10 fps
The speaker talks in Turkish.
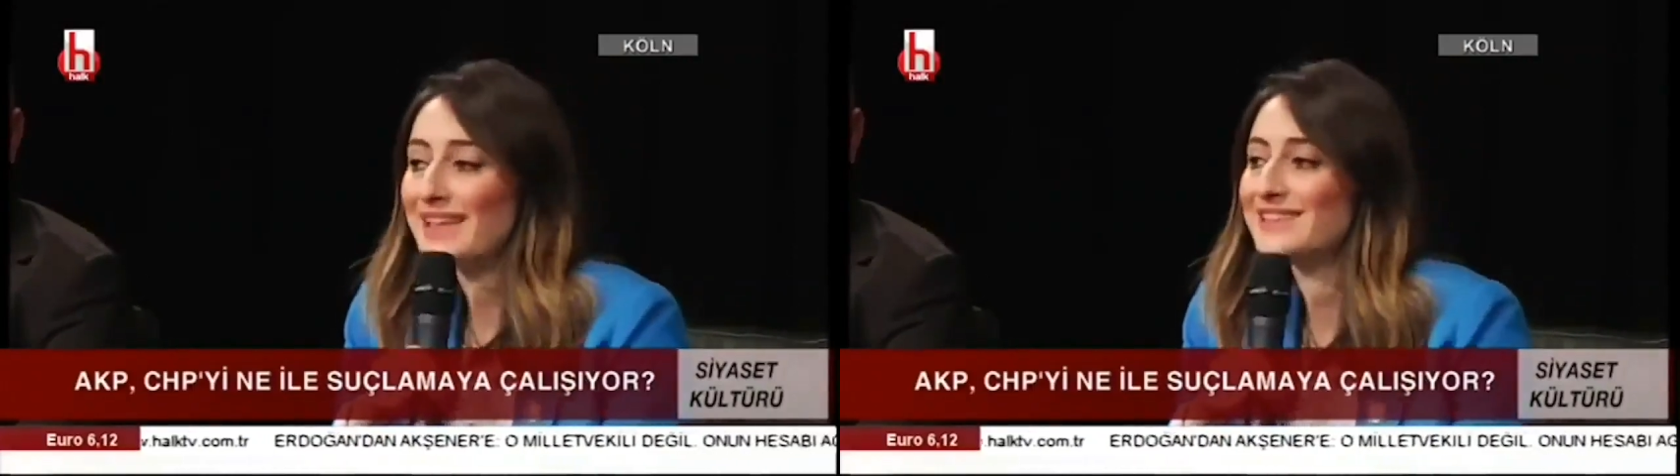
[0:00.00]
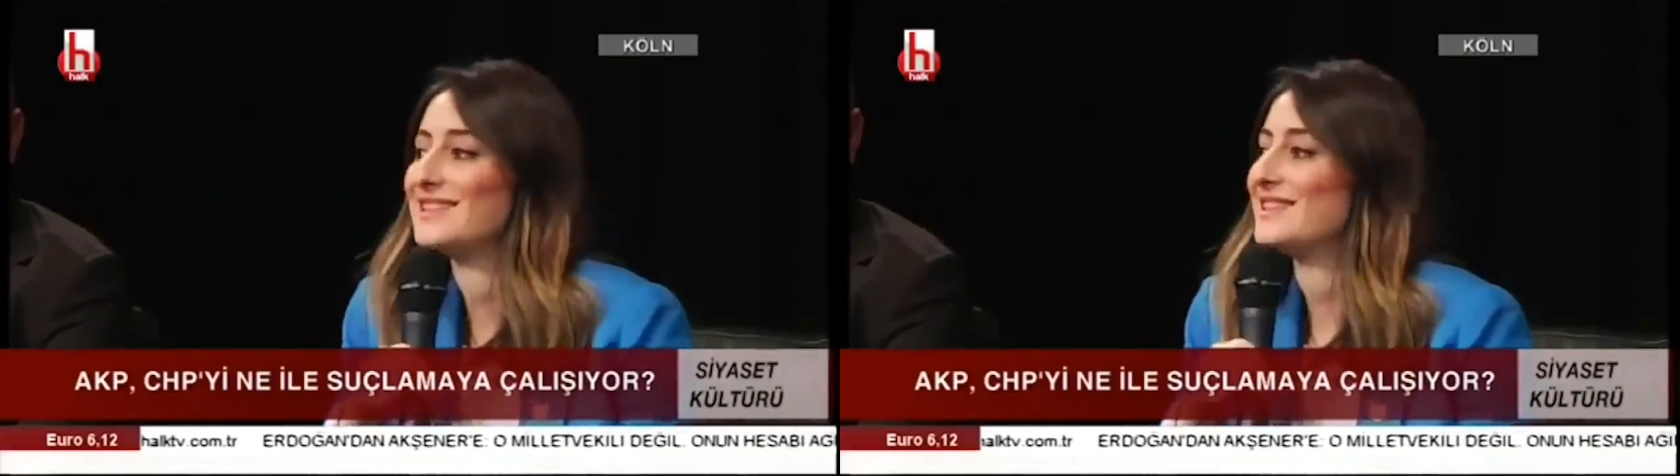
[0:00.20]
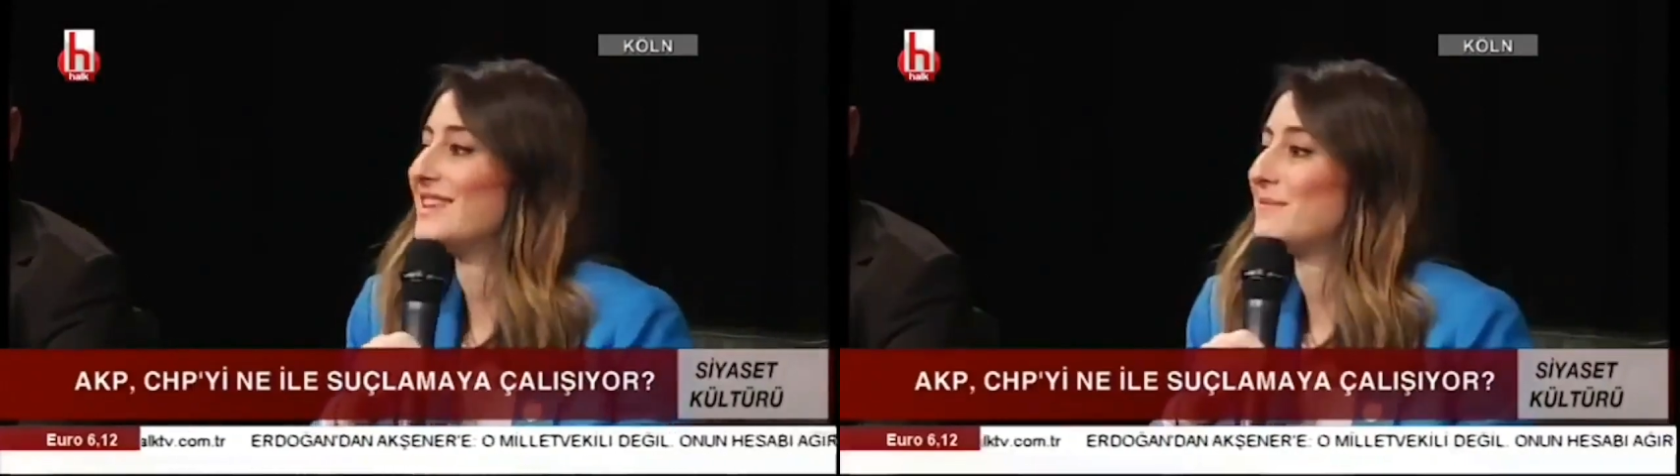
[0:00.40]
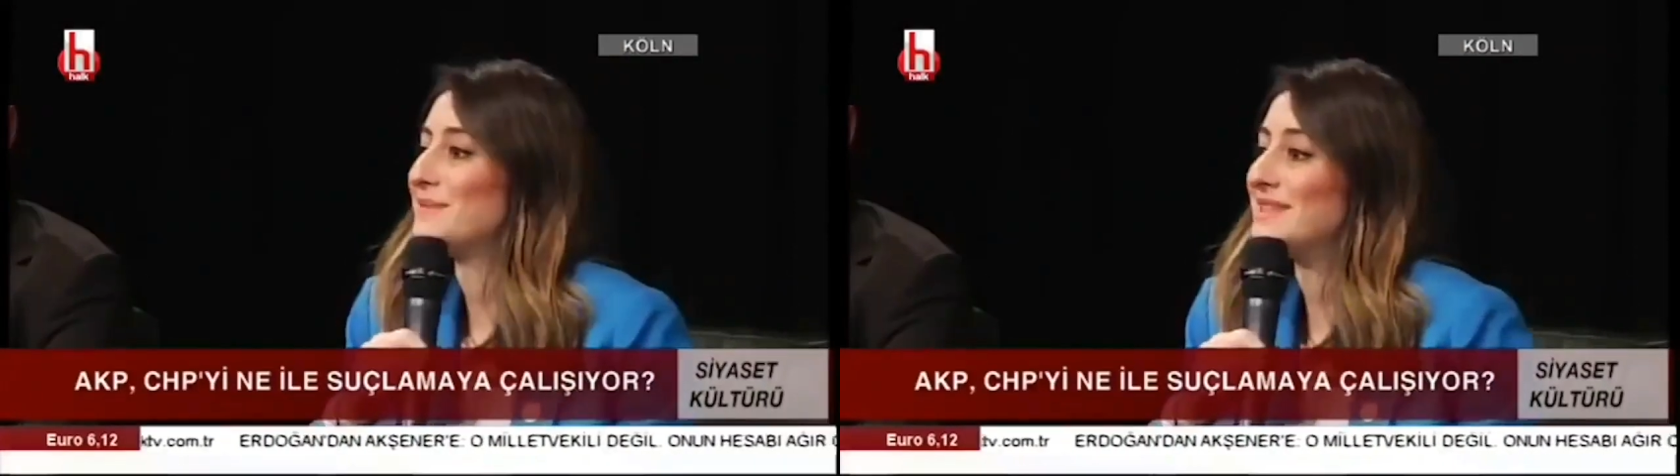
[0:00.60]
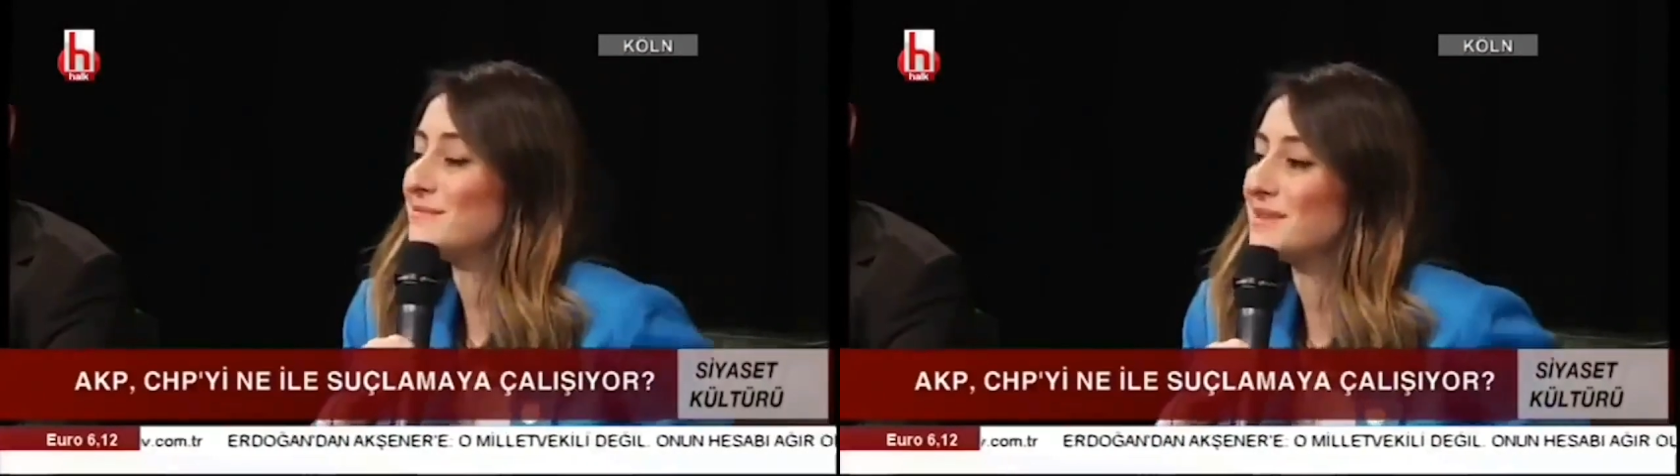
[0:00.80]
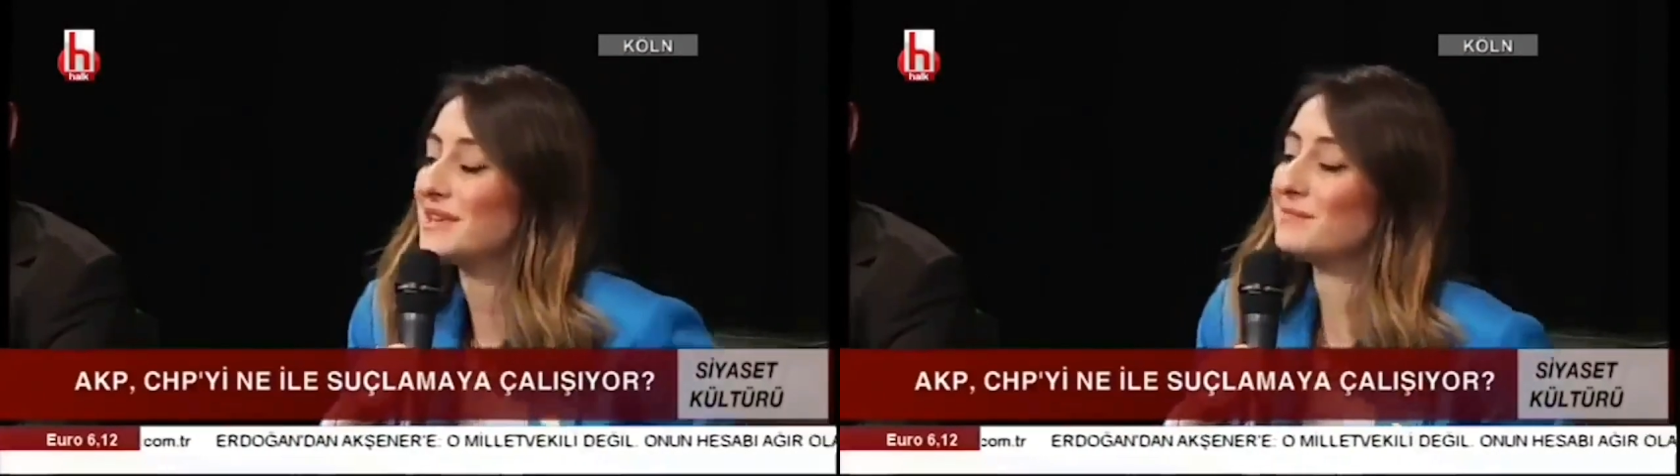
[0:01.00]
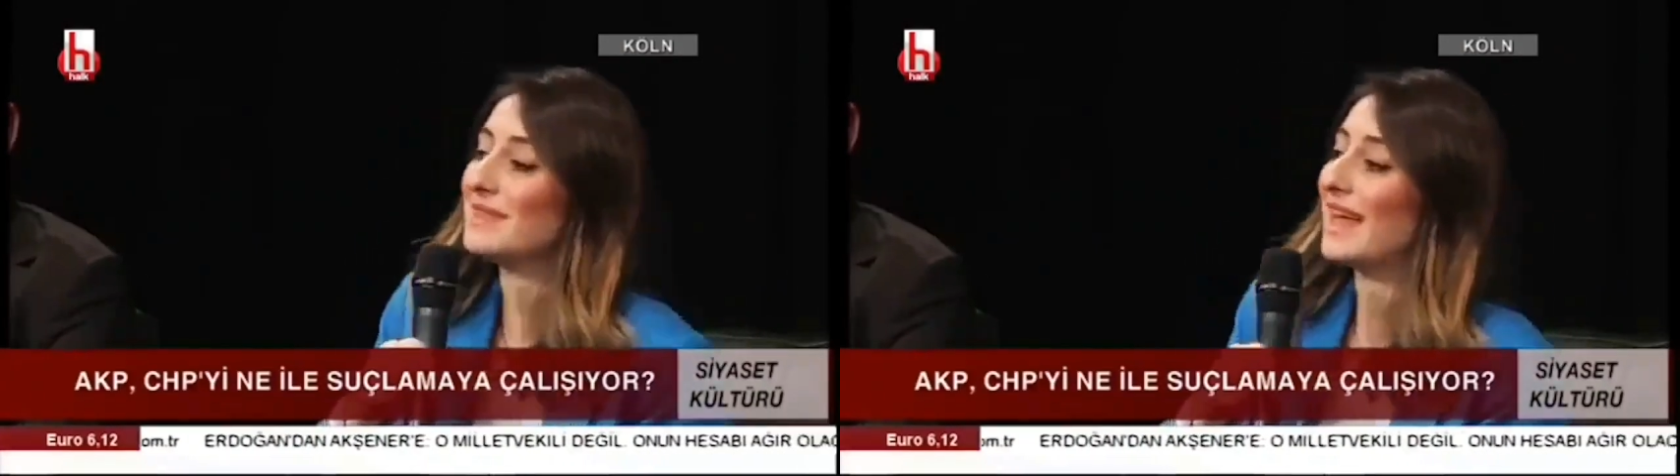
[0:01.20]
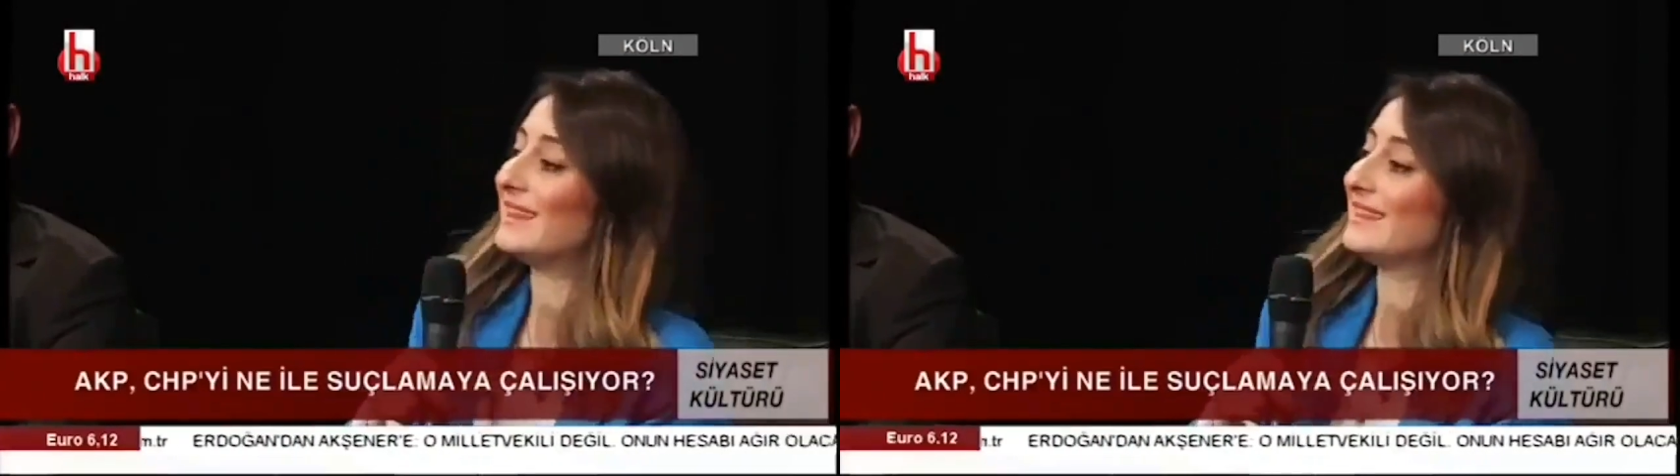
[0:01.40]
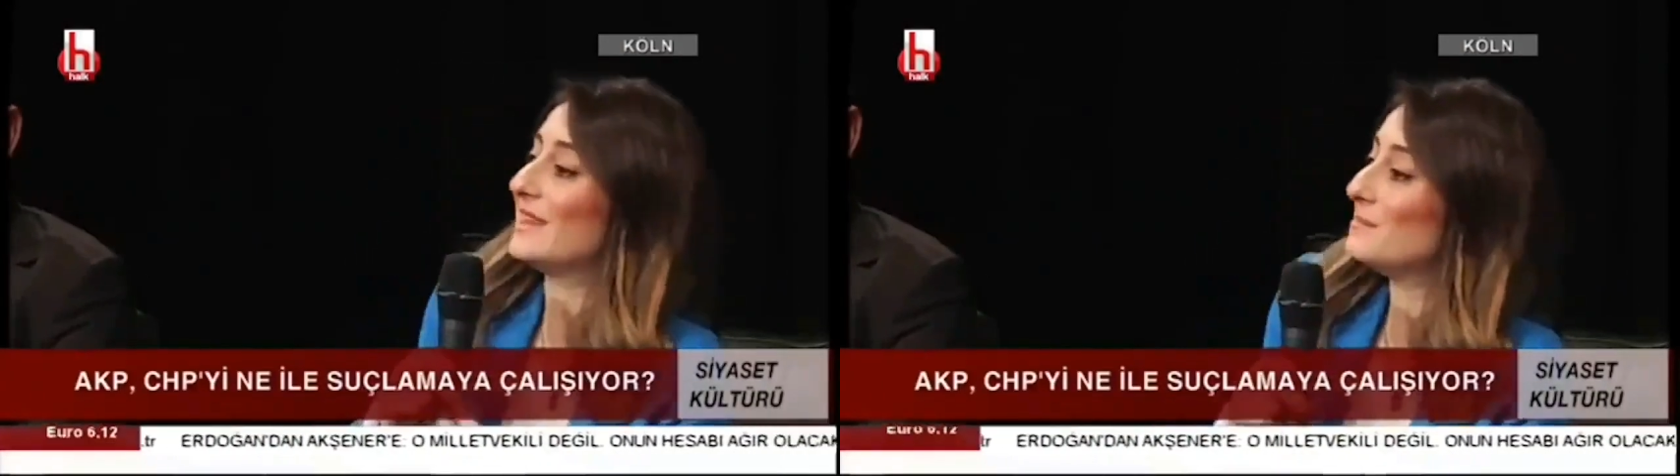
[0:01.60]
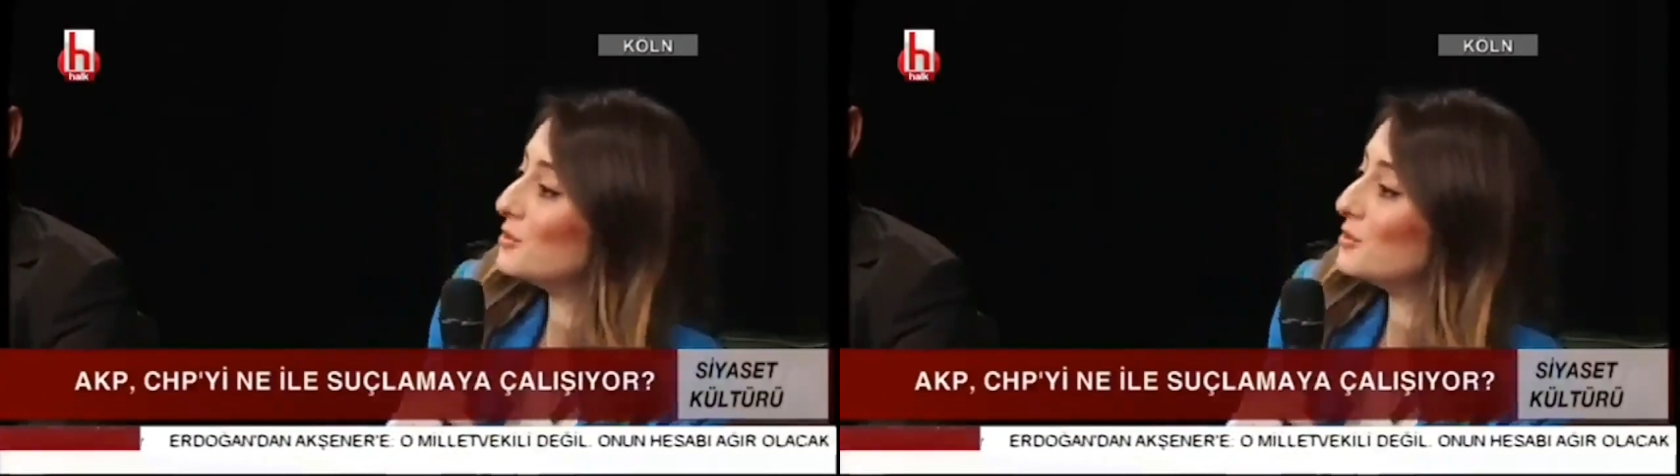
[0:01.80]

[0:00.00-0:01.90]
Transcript: Ben size bizim kimden,